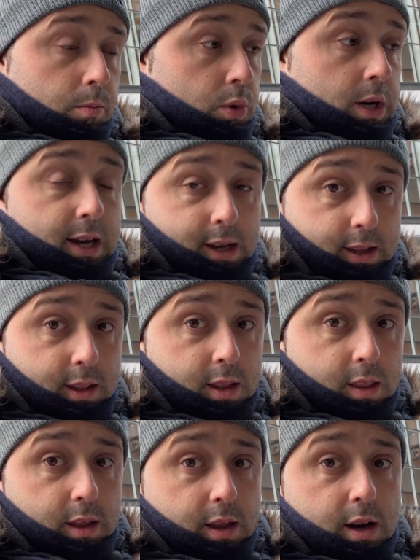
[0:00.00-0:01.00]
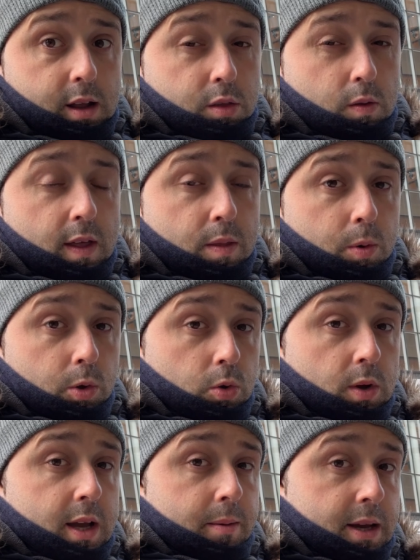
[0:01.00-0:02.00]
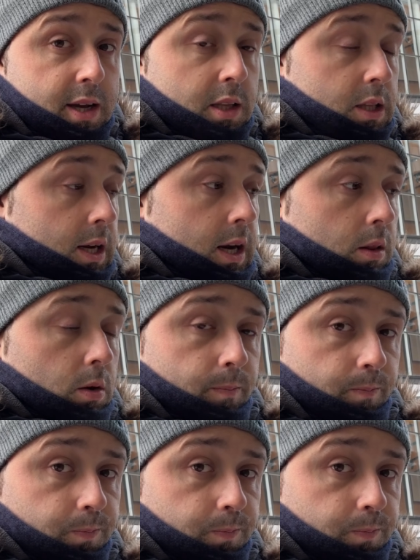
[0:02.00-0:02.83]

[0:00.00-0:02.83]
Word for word: Por pues la gente de la ciudad votó que había que tirarlo.